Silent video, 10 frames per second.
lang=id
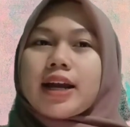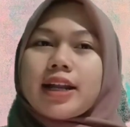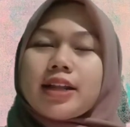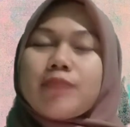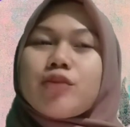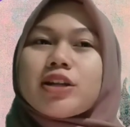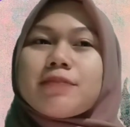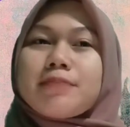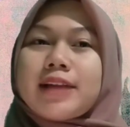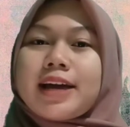kan ini buat
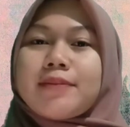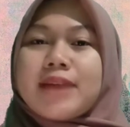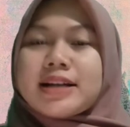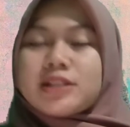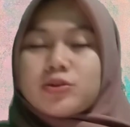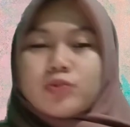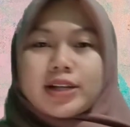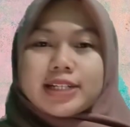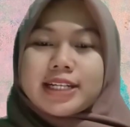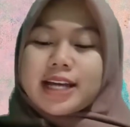apply beasiswa
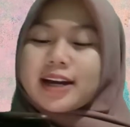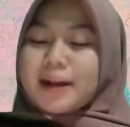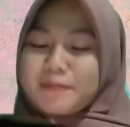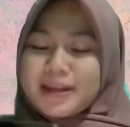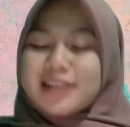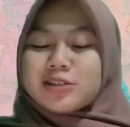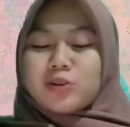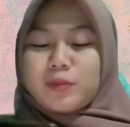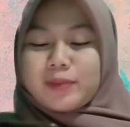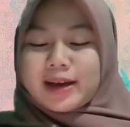jadi yang rapi dan
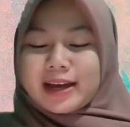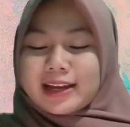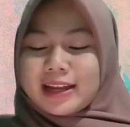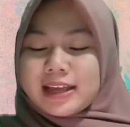sopan.